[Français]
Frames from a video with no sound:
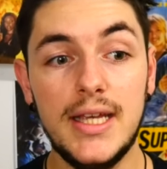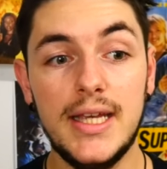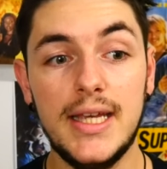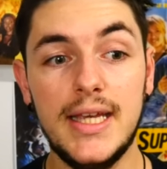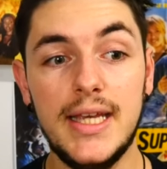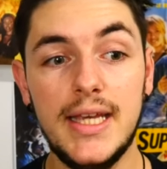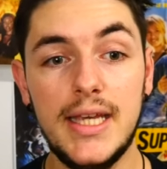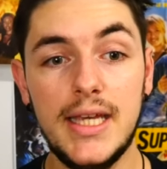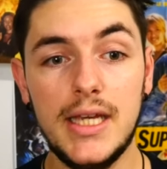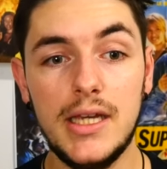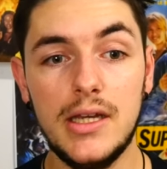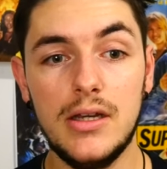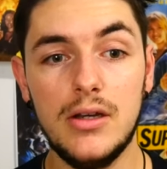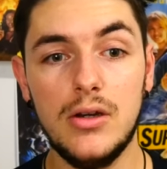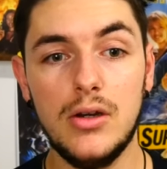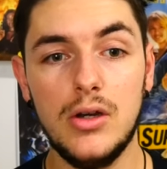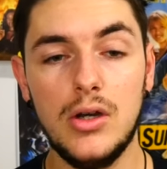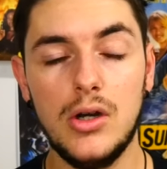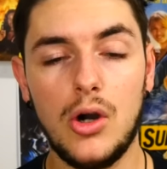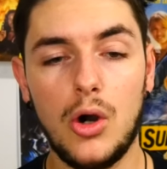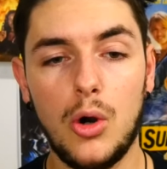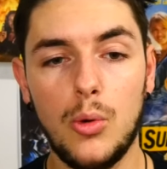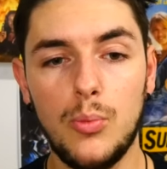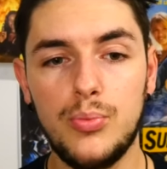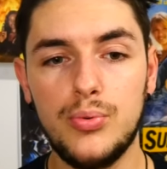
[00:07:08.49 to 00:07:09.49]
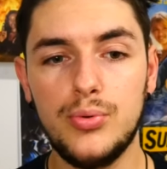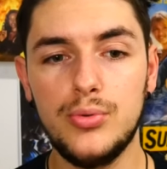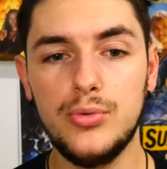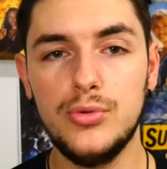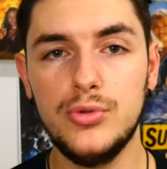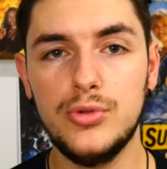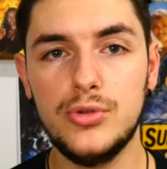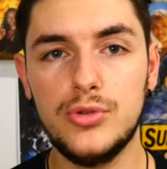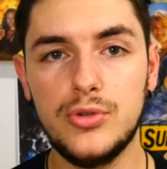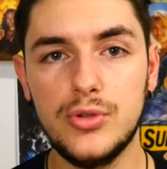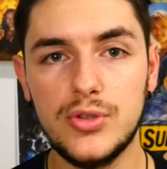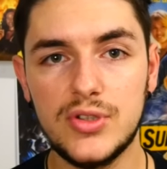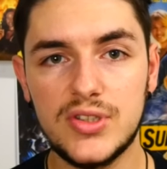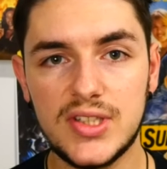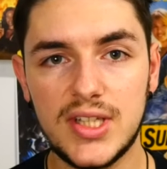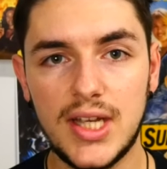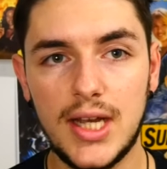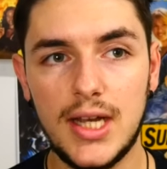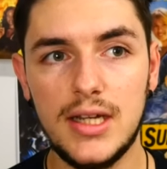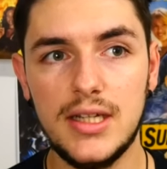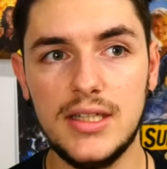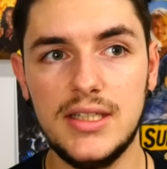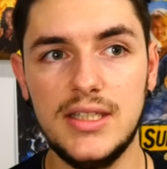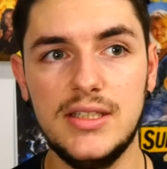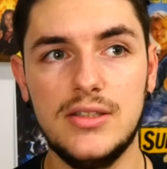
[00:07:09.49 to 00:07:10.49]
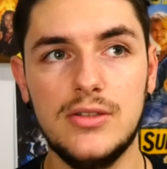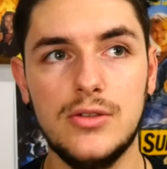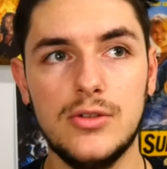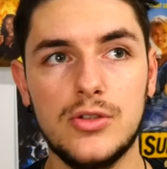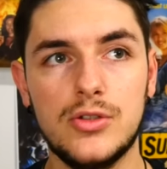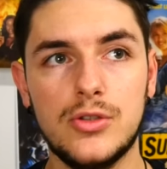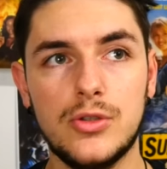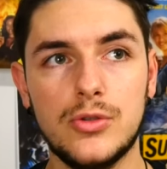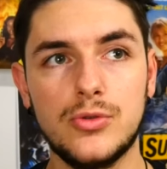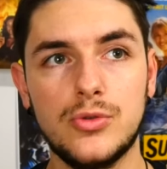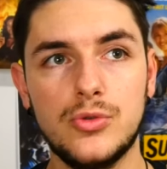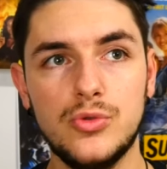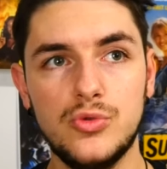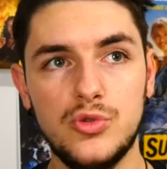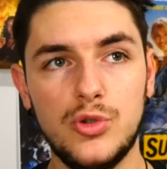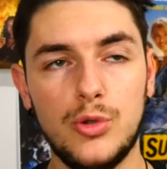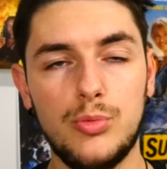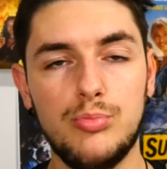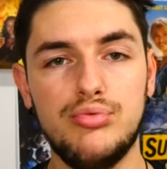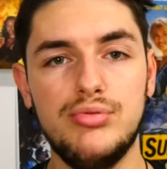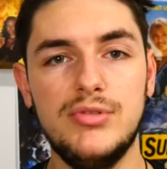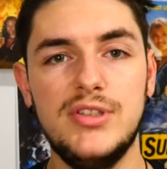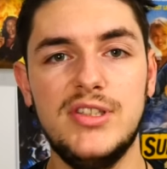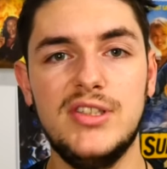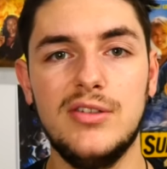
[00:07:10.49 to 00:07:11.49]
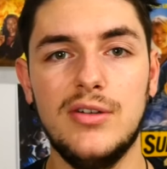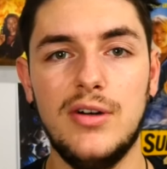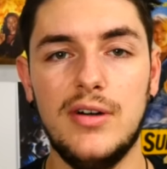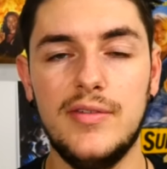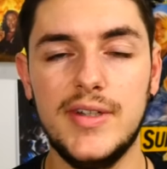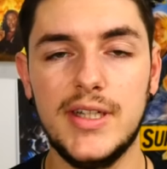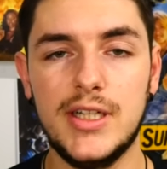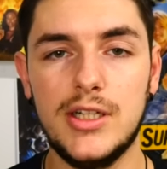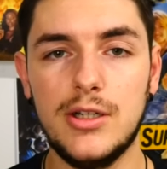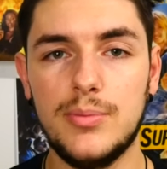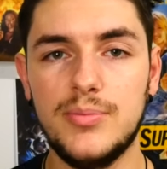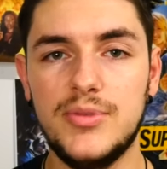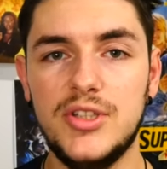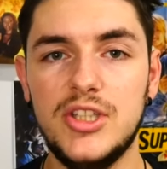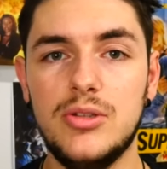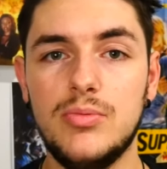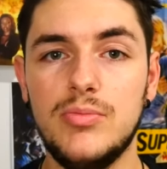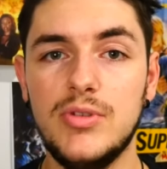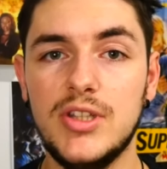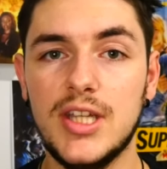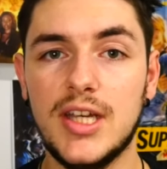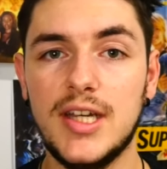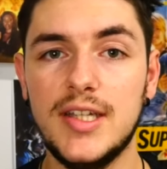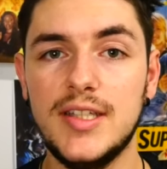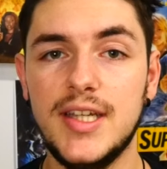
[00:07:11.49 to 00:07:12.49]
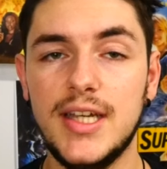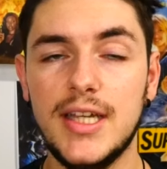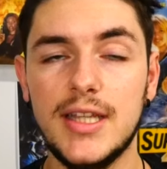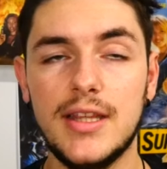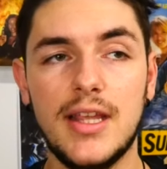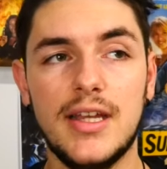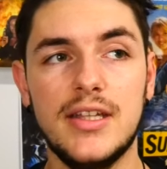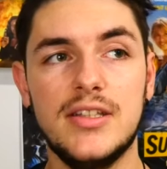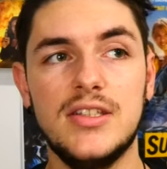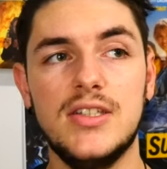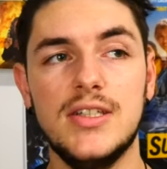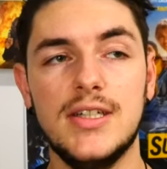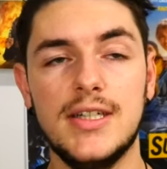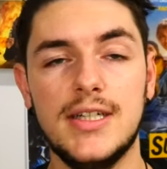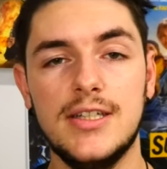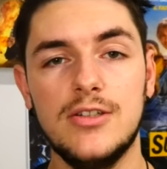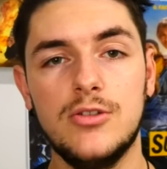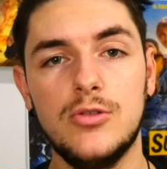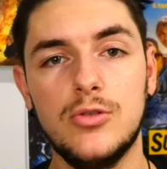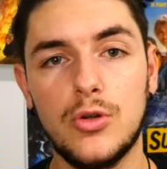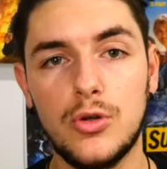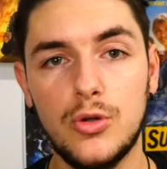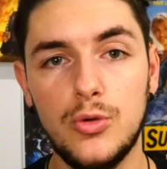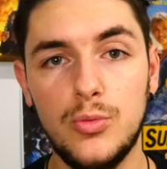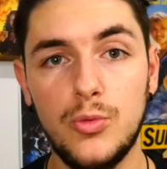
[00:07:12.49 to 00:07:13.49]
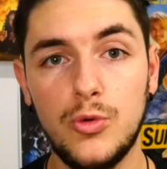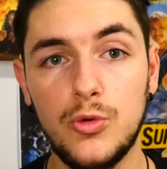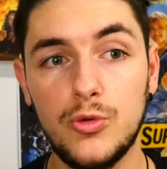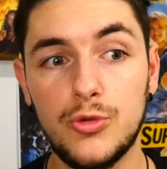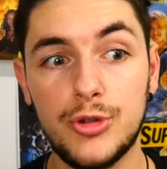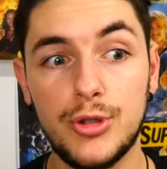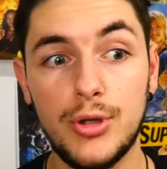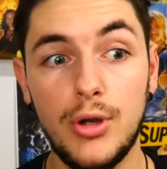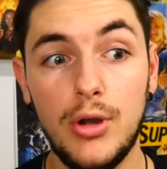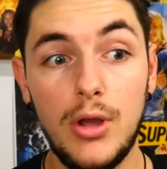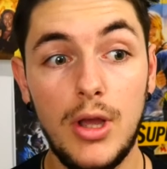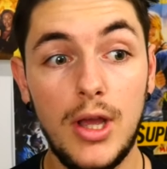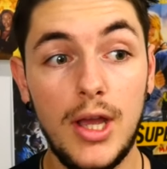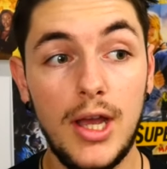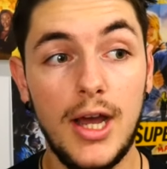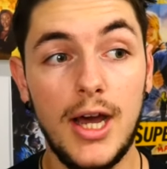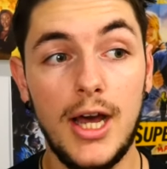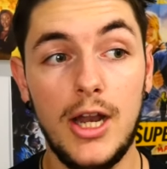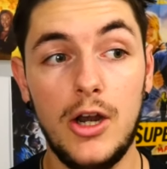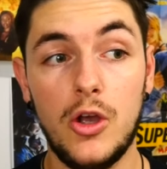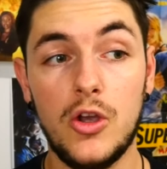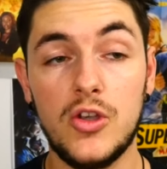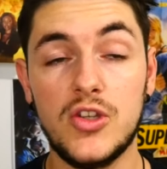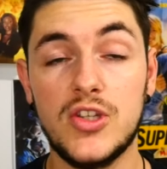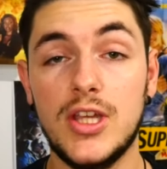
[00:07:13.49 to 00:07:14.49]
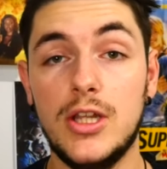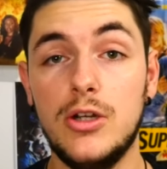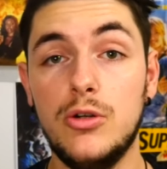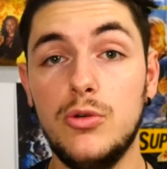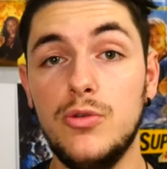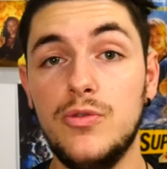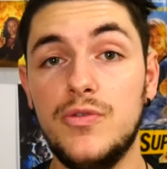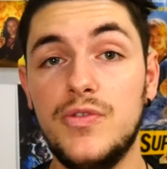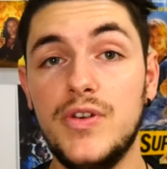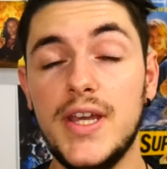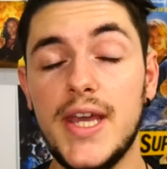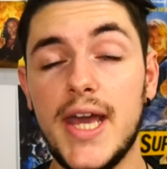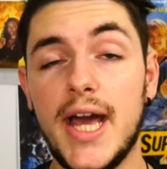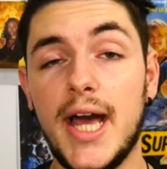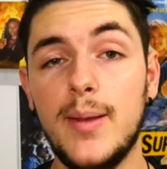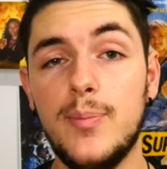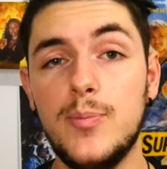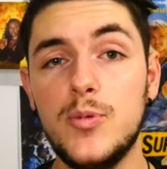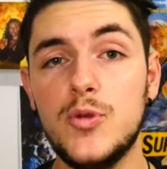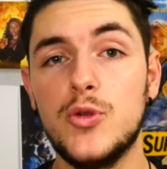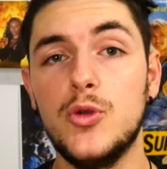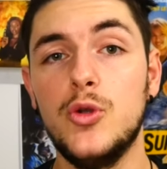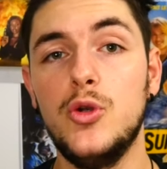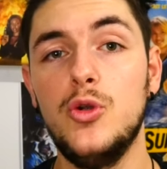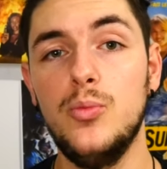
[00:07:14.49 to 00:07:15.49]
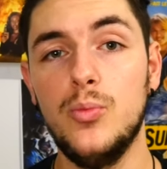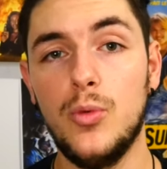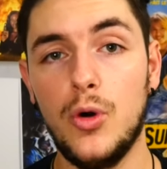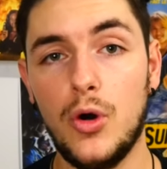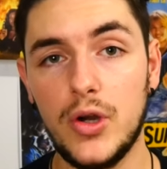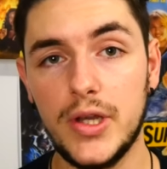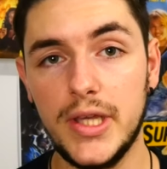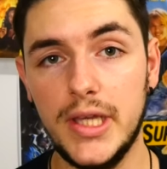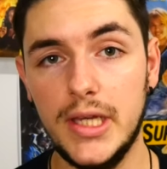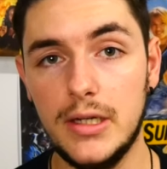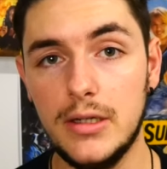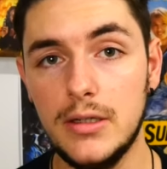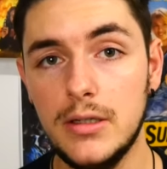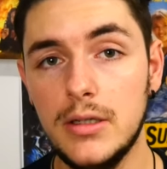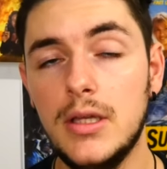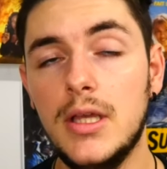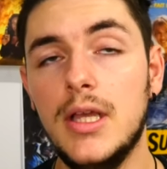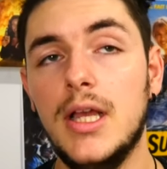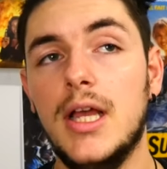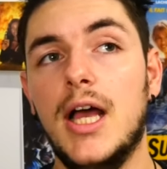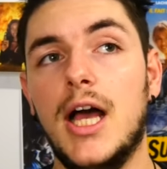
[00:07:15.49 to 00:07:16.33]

Et euh, en plus de ça, ils se sentent toujours puissants avec leur petite mitraillette à tirer sur le monstre, alors que ça ne lui fait absolument rien.